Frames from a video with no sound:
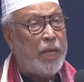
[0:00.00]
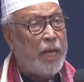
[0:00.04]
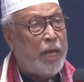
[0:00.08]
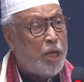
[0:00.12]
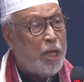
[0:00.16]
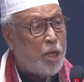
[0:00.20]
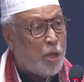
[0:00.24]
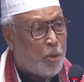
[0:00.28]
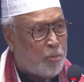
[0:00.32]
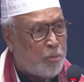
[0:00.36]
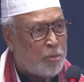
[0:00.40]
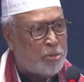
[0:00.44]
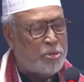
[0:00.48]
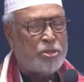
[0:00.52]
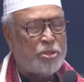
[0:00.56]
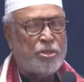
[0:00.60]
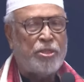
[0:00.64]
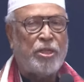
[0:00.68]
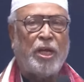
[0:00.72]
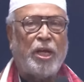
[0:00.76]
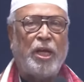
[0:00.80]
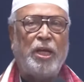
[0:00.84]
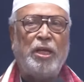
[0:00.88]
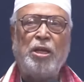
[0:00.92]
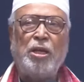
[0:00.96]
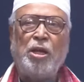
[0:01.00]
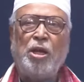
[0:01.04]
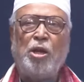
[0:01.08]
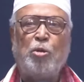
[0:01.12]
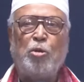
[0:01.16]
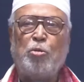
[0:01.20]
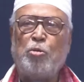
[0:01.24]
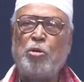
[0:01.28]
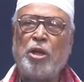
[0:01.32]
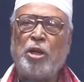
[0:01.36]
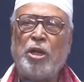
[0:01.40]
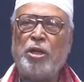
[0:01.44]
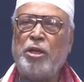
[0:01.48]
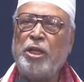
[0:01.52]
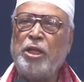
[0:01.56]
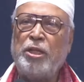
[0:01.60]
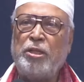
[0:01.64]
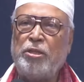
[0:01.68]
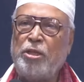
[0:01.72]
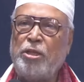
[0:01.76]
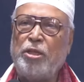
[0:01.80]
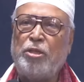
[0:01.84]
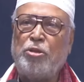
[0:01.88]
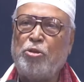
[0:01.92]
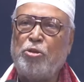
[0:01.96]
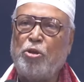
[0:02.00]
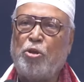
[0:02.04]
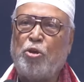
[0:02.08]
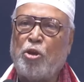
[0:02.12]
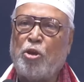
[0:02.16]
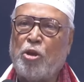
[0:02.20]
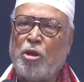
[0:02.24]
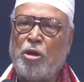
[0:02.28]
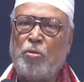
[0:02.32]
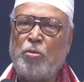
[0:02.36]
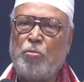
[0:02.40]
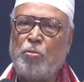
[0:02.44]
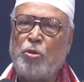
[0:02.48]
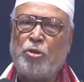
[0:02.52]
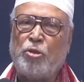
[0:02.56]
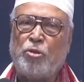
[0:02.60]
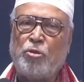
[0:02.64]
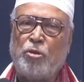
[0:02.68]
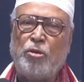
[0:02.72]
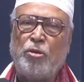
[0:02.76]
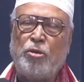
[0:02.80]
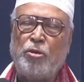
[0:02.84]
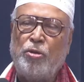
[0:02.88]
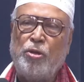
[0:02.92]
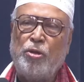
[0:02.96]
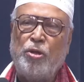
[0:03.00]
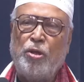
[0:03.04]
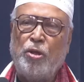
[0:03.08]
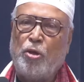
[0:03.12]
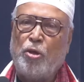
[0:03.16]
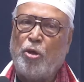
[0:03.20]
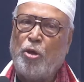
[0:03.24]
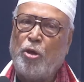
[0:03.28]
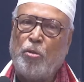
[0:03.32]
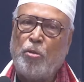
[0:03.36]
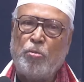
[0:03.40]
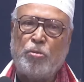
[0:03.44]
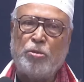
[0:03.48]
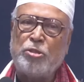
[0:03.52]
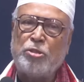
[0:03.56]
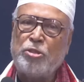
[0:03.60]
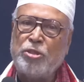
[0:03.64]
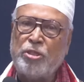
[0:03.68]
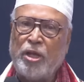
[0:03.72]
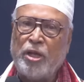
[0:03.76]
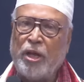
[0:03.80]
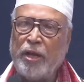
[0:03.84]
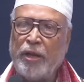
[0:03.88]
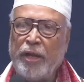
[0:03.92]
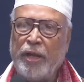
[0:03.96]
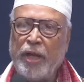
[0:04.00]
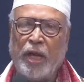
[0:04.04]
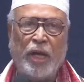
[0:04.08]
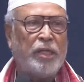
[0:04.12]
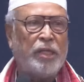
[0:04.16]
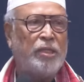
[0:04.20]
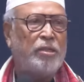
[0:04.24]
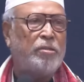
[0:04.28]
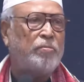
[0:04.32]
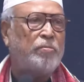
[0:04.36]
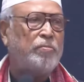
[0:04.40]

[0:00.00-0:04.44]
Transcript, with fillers: এই অবস্থায় ওনার নেতৃত্ব করার মতো অবস্থা নাই